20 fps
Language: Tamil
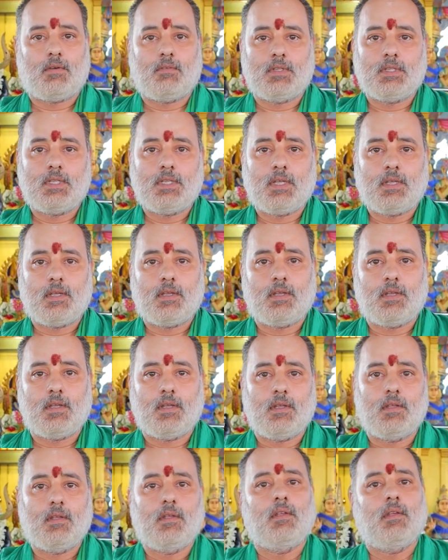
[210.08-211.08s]
நான் வந்து
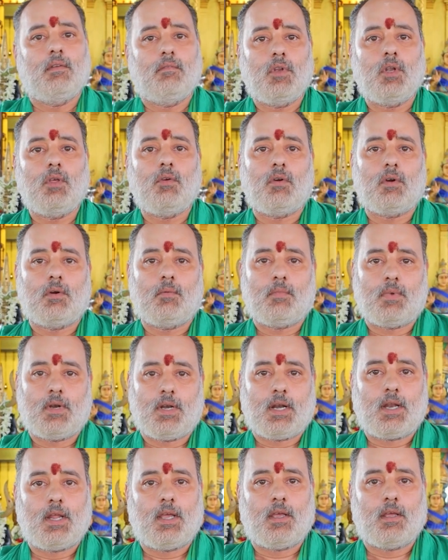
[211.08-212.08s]
விநியோகம்
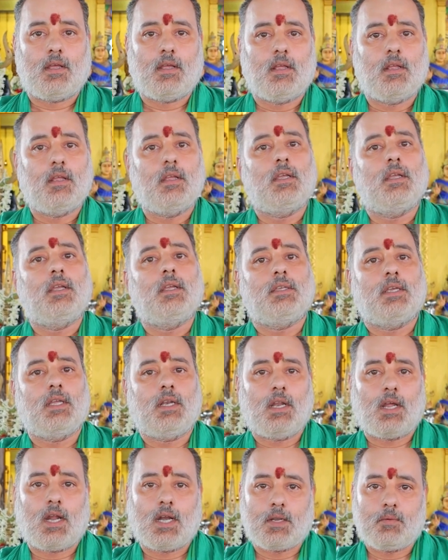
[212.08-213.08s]
பண்ணுறேன்
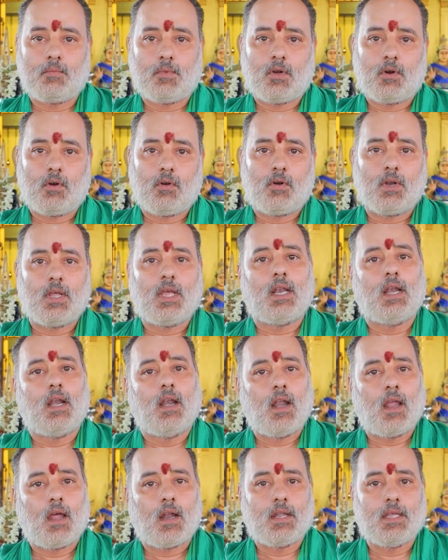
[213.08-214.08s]
என் நாட்டு மக்களோட
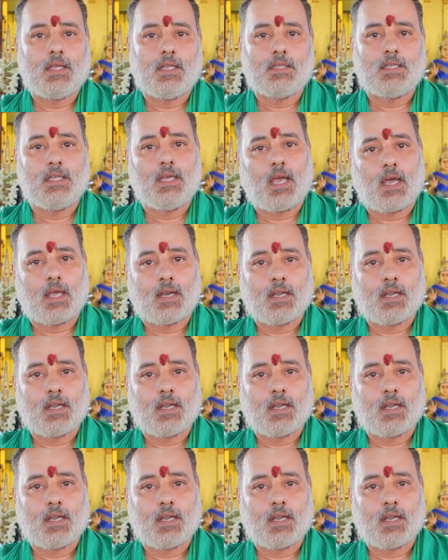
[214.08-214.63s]
நாணயத்தையே